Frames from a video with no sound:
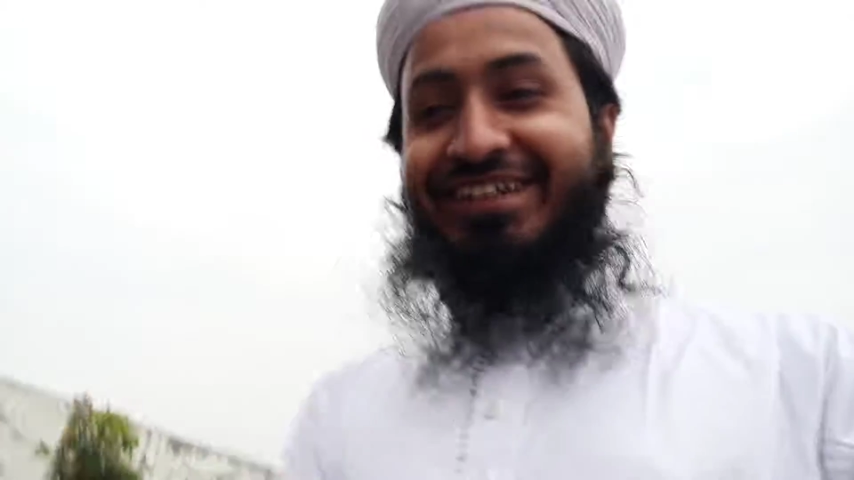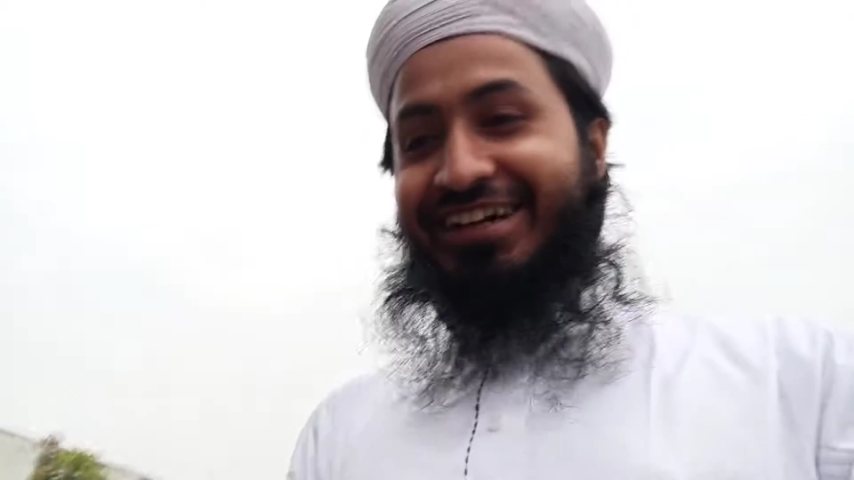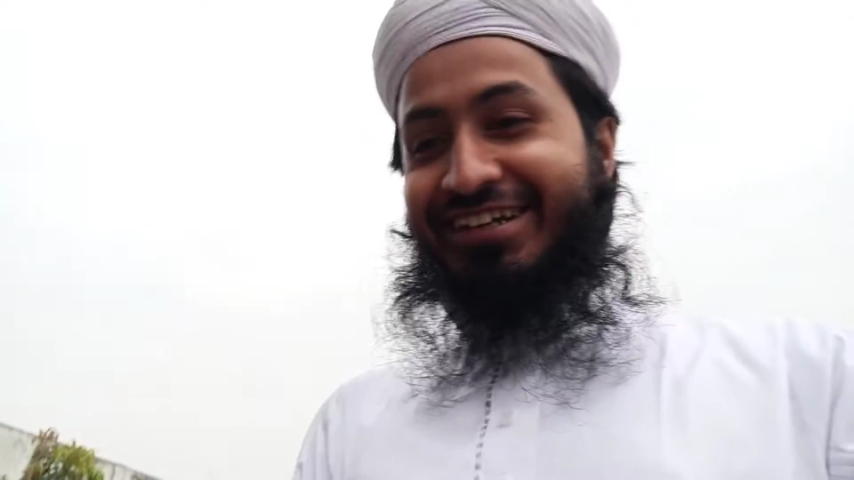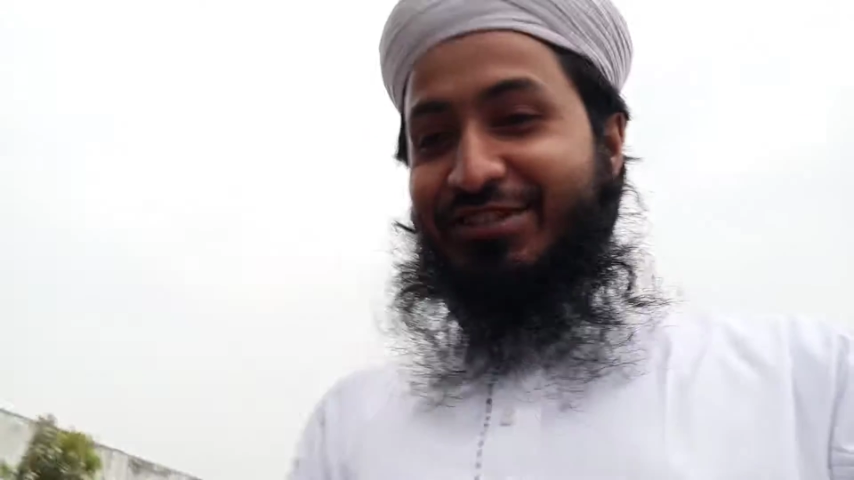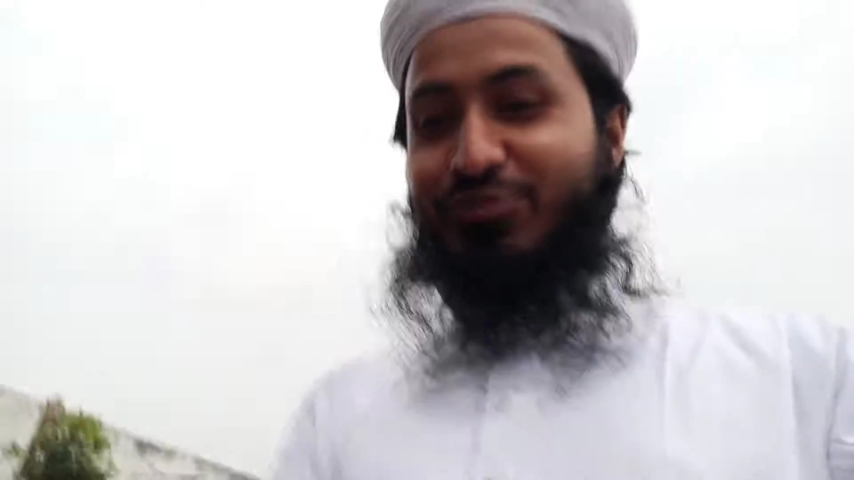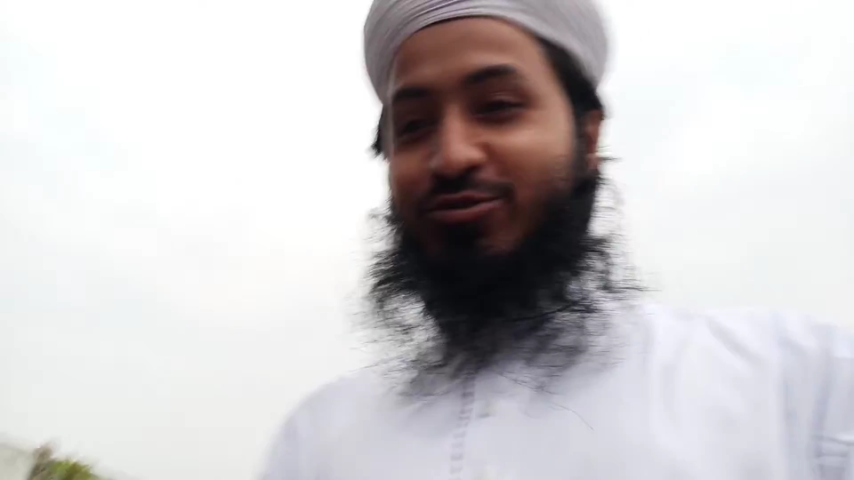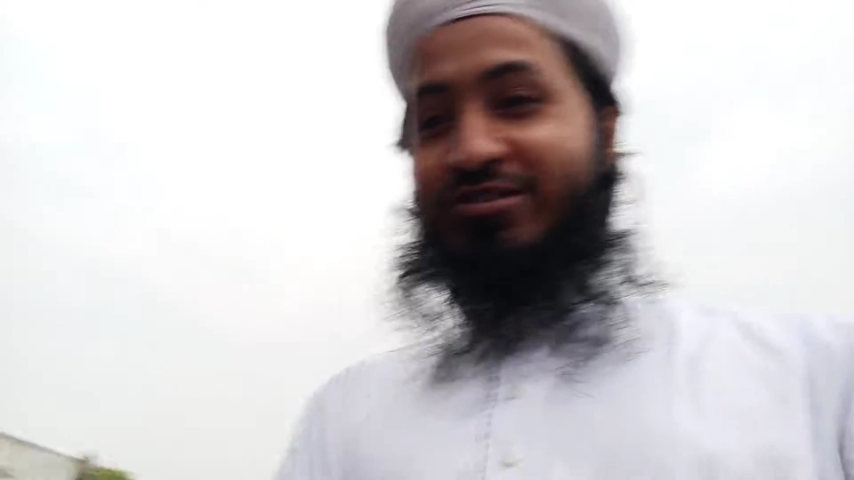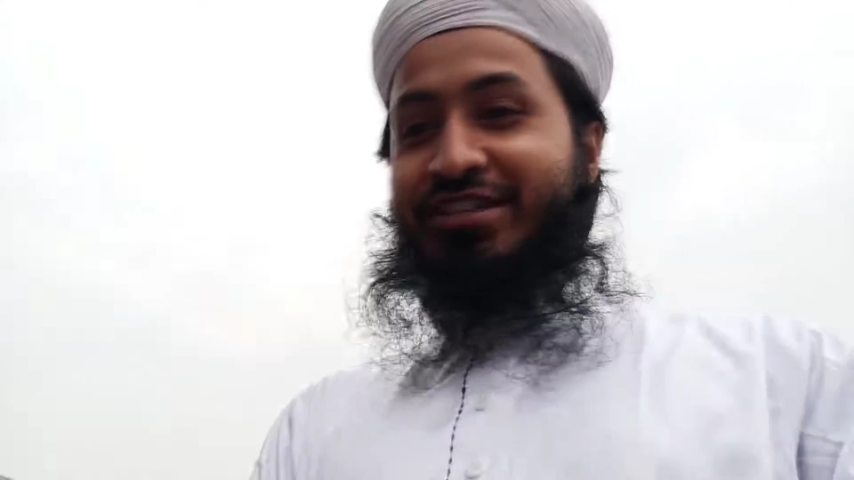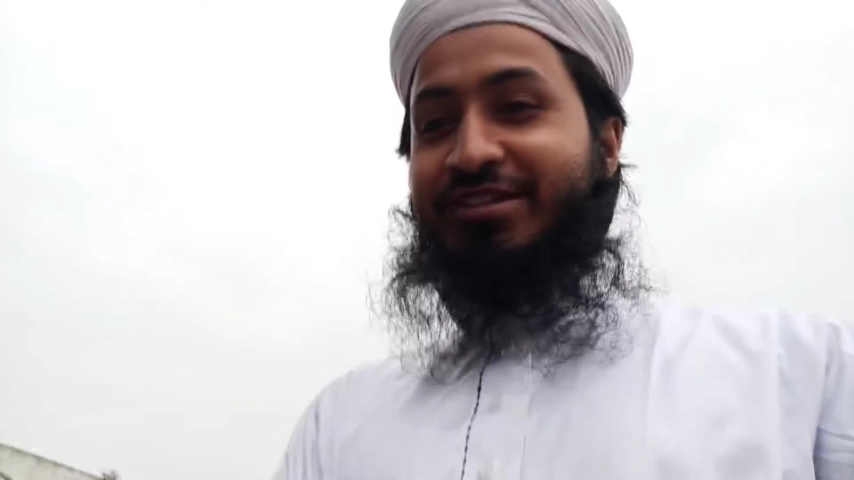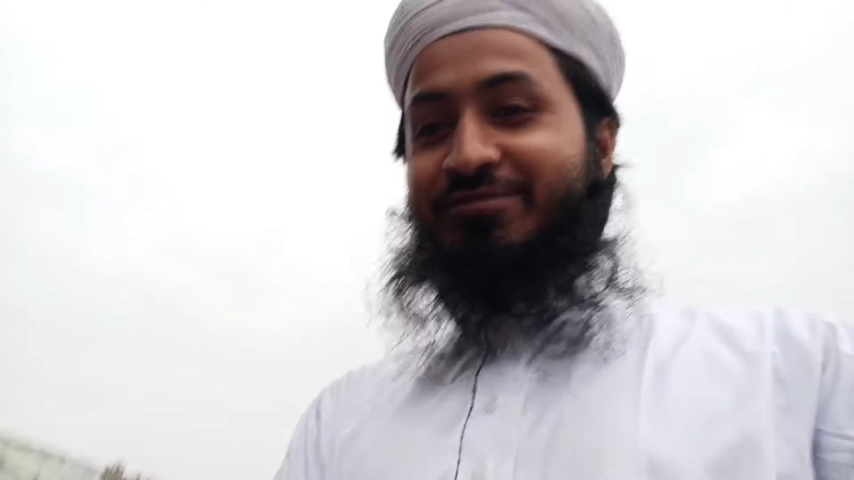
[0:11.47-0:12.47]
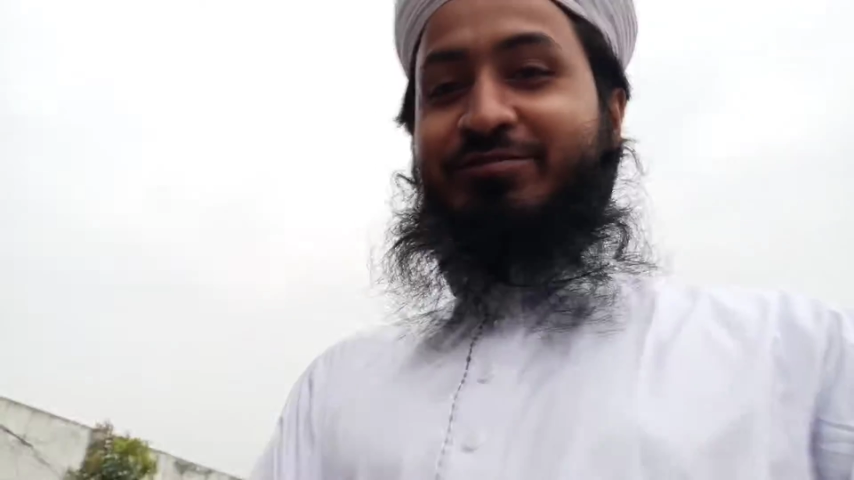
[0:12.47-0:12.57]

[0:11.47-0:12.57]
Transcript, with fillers: হাঁটা চলছে